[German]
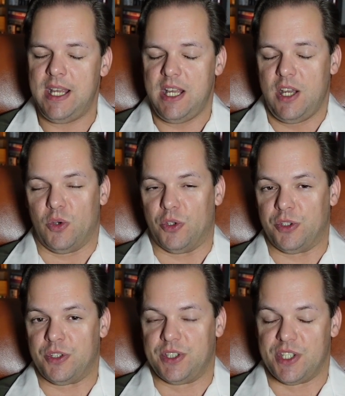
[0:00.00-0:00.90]

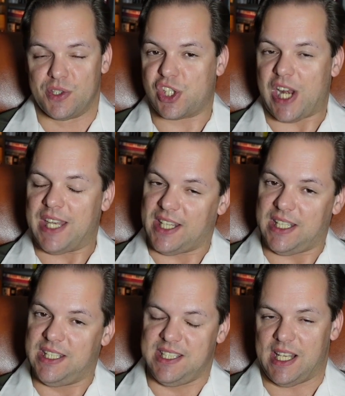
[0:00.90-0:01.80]
und äh, so stand dann in
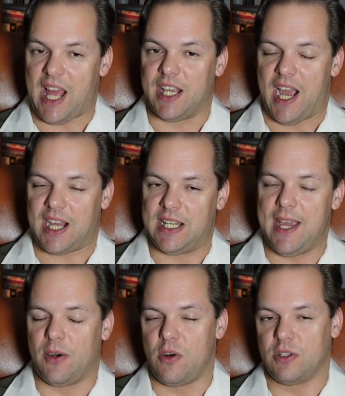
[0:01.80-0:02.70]
dieser langen
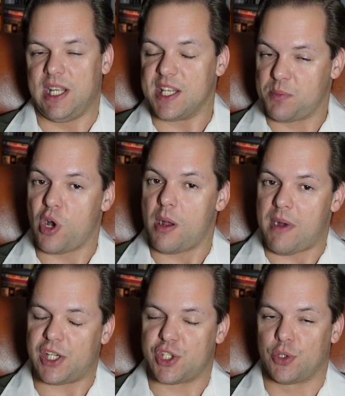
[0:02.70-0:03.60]
Erklärung, die als
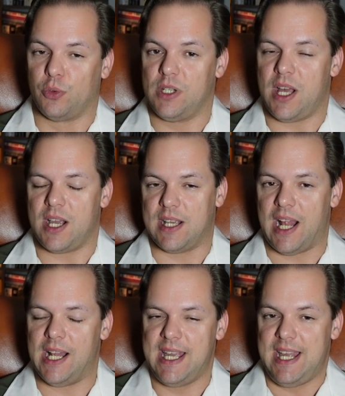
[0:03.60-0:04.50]
programmatische Grundlage galt,